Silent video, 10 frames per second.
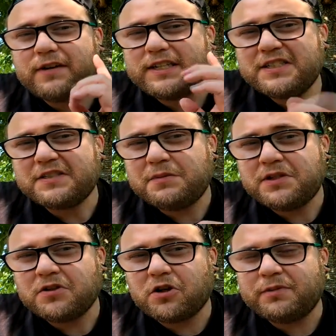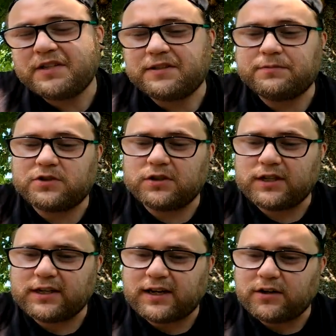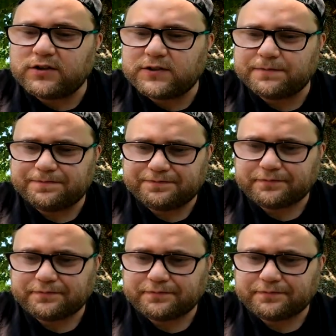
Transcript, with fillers: weil dieses Video kommt erst am Sonntag raus.